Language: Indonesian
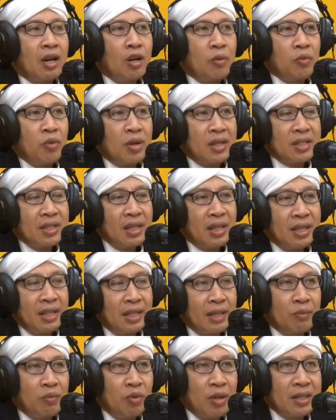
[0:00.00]
kalau puasa
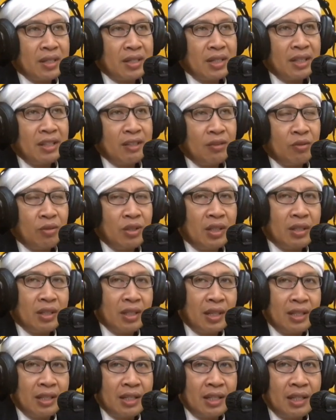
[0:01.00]
ya puasa itu
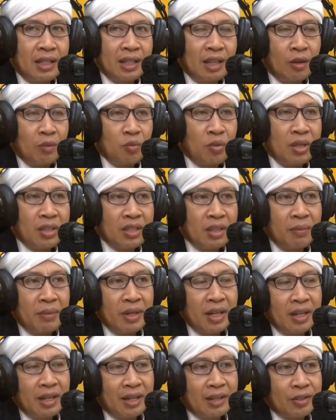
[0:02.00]
tidak. Nah, jadi kalau puasa
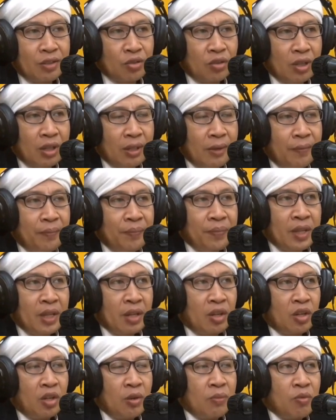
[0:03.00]
beda dengan sholat.
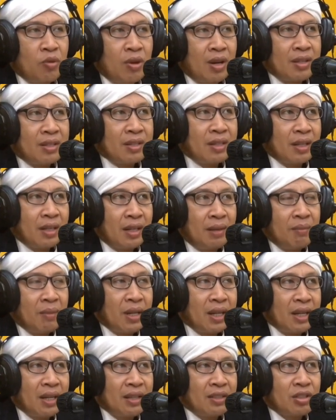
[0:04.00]
Hmm. Kalau puasa
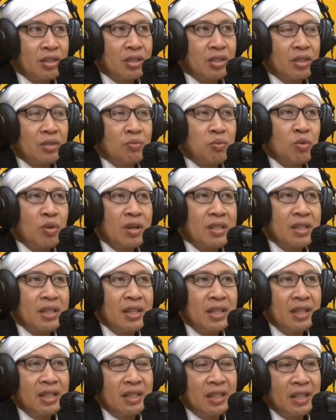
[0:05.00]
maka puasa
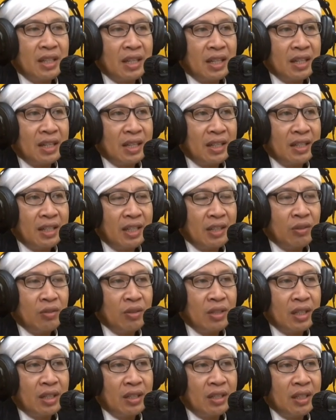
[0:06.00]
yang ditinggalkannya itu
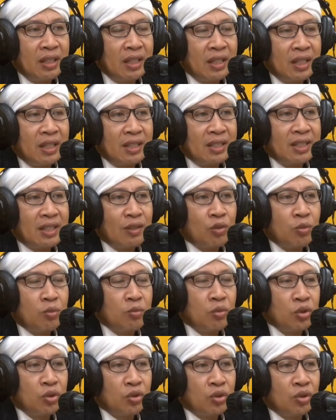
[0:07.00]
diganti dengan satu
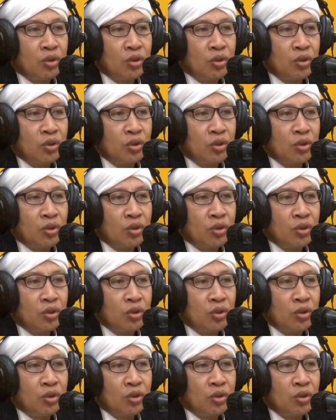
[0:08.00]
mood